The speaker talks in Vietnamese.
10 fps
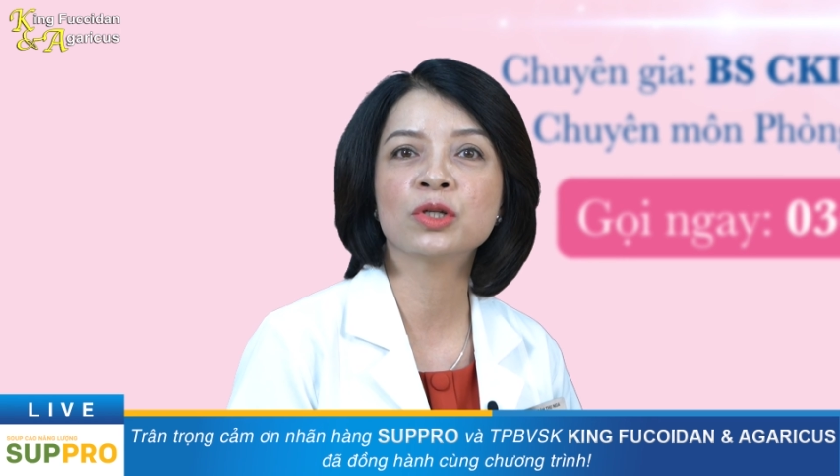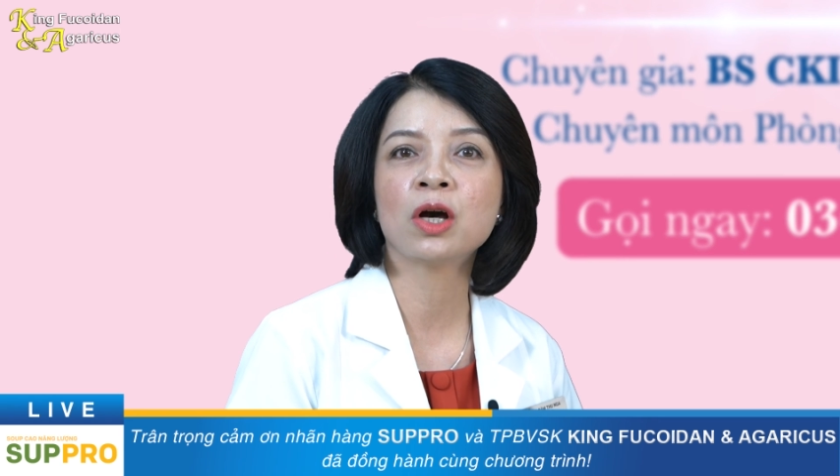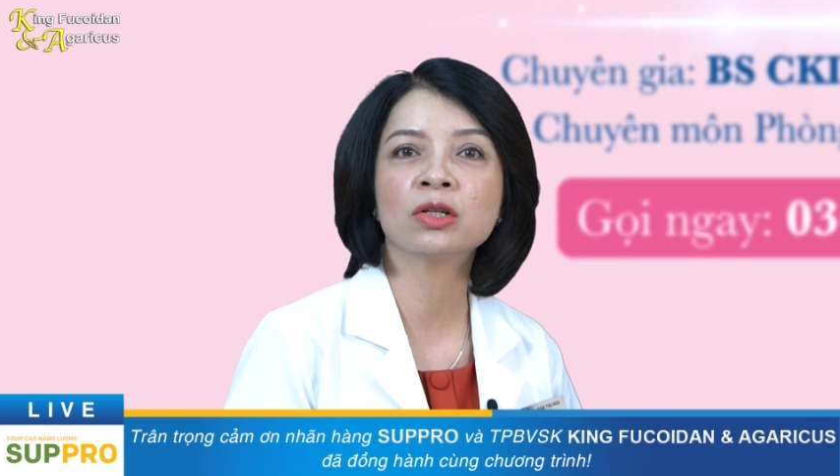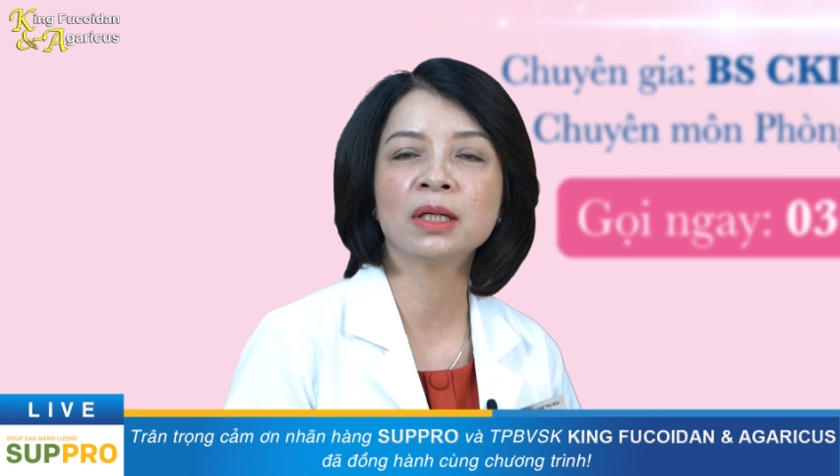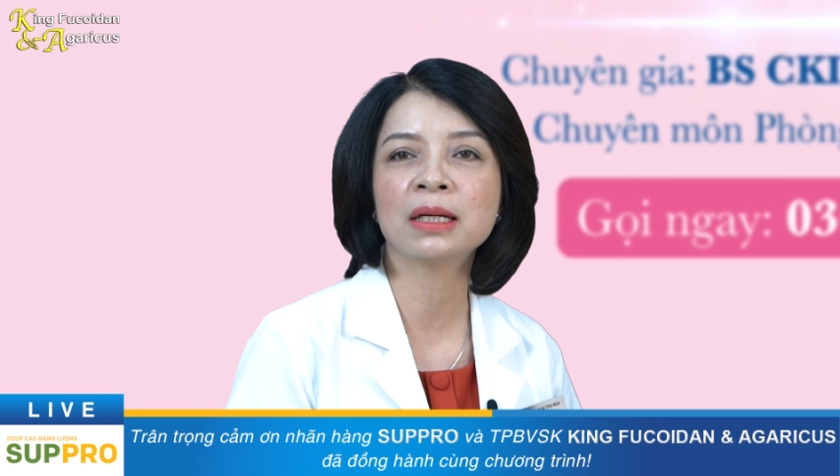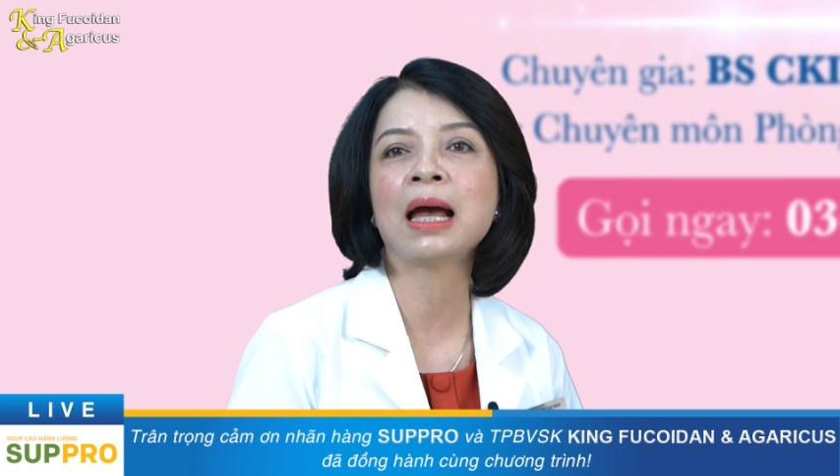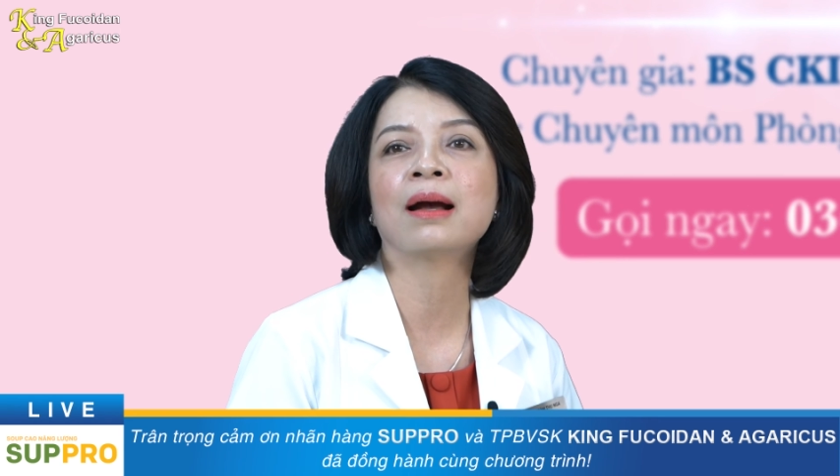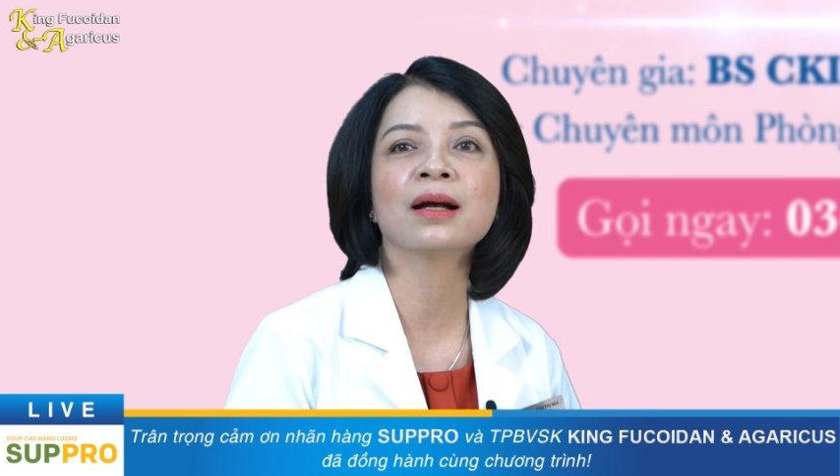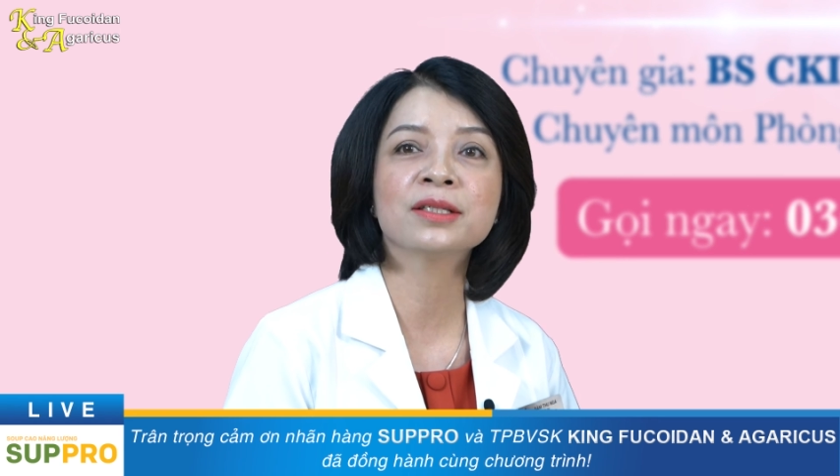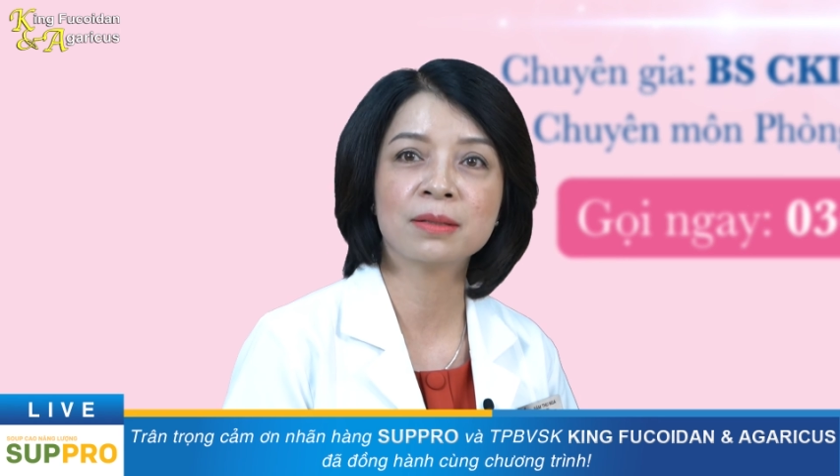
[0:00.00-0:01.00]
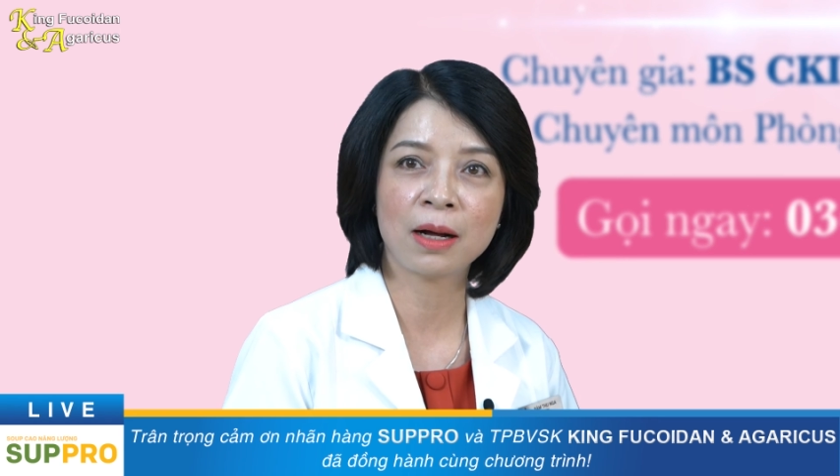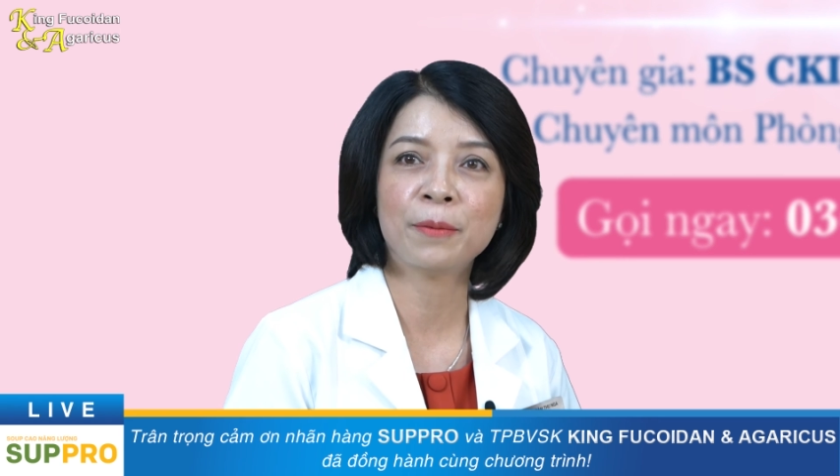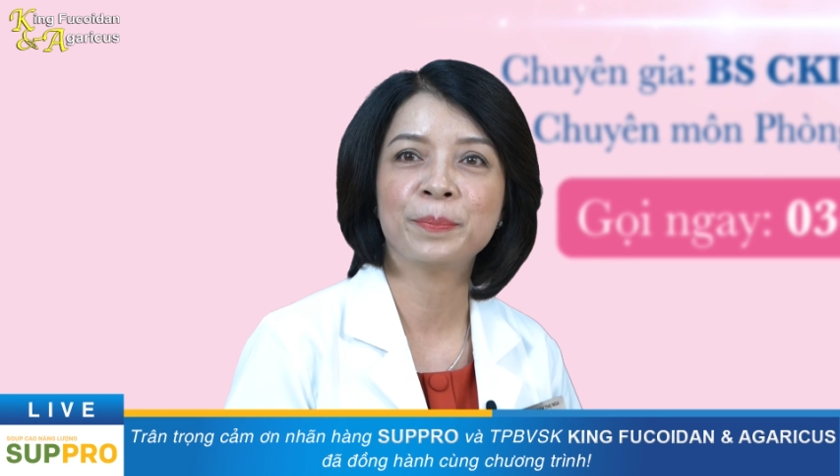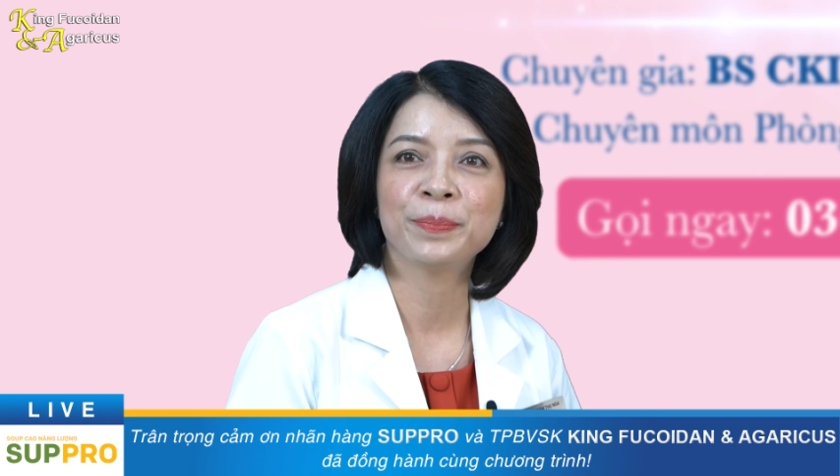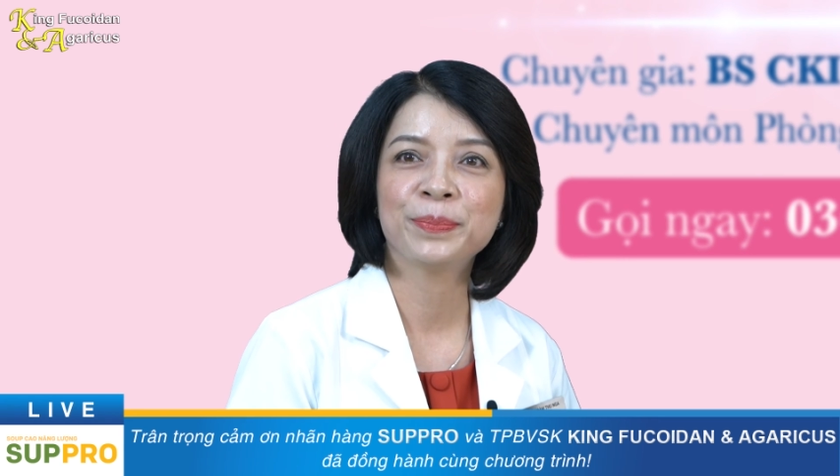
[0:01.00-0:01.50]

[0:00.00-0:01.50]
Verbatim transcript: cho tất cả các trường hợp